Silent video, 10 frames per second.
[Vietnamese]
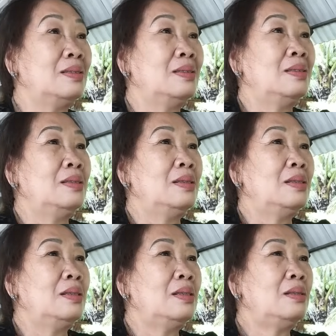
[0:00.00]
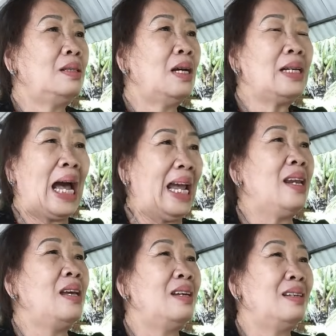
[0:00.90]
à. lên đại
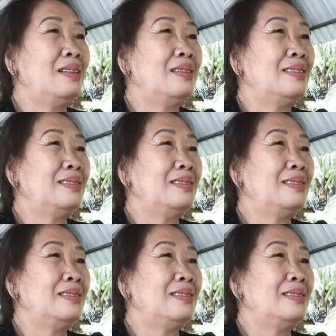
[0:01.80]
đi dạ.